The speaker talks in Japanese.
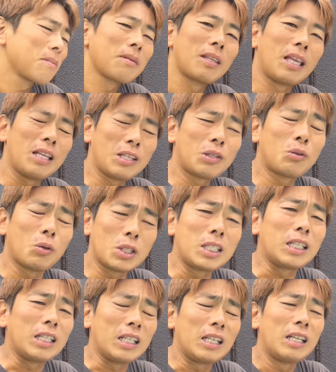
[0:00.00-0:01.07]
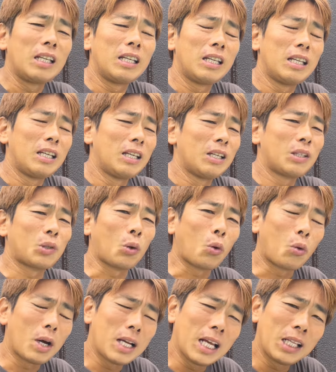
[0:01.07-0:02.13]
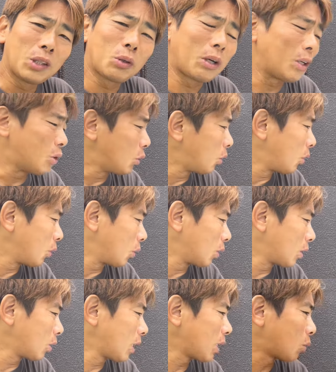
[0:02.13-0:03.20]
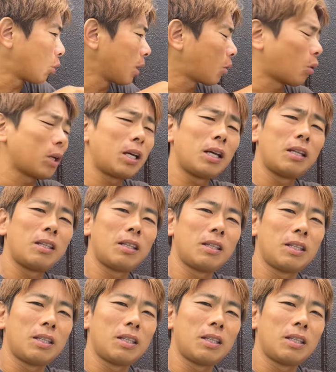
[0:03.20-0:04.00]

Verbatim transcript: テニスコーチそこはなんとか言おうよってだってこれこれ